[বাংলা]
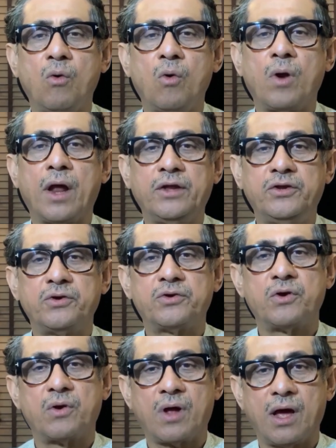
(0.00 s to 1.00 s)
ও রাজ্য
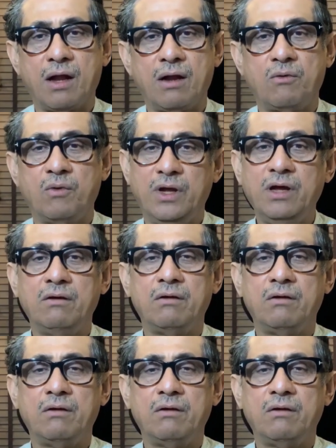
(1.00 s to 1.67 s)
সরকারগুলি